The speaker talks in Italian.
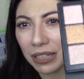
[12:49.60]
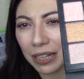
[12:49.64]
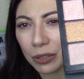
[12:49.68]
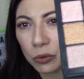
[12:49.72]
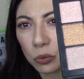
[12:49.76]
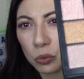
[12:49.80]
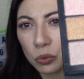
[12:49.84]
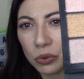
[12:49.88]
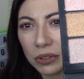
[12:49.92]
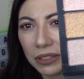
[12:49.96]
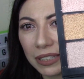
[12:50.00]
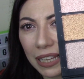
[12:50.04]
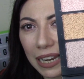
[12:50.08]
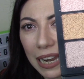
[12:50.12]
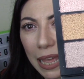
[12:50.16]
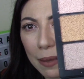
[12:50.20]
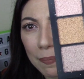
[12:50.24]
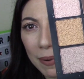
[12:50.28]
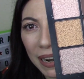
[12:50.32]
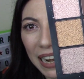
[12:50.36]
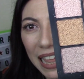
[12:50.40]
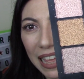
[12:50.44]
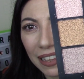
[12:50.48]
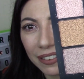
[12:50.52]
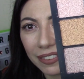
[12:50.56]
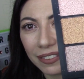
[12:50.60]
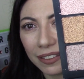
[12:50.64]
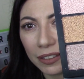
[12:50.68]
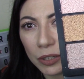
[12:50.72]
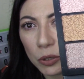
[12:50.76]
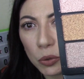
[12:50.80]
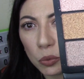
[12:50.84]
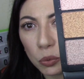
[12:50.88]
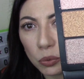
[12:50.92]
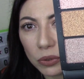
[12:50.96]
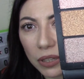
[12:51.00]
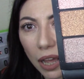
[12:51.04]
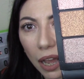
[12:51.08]
tra tutte le palette
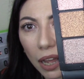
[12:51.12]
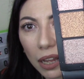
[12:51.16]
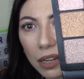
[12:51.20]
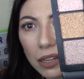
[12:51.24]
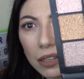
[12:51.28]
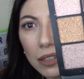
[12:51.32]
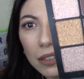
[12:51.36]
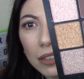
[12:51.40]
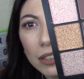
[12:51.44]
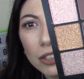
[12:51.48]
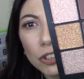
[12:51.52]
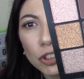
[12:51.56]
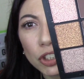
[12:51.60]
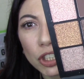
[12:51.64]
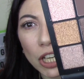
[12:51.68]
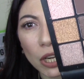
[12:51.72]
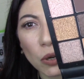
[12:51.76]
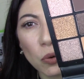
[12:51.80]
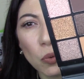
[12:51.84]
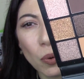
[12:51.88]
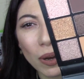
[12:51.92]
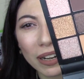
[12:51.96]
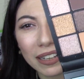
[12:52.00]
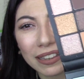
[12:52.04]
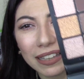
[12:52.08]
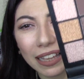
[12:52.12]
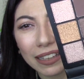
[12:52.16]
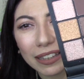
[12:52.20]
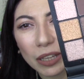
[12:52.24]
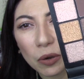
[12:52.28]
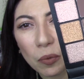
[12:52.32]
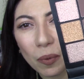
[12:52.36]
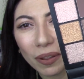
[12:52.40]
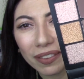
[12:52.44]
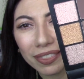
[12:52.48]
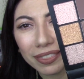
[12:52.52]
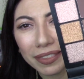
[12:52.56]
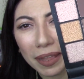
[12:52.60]
di Huda, cioè guardate
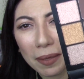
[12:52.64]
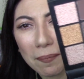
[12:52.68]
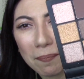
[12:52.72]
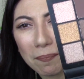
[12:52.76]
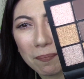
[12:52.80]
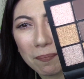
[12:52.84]
quanto è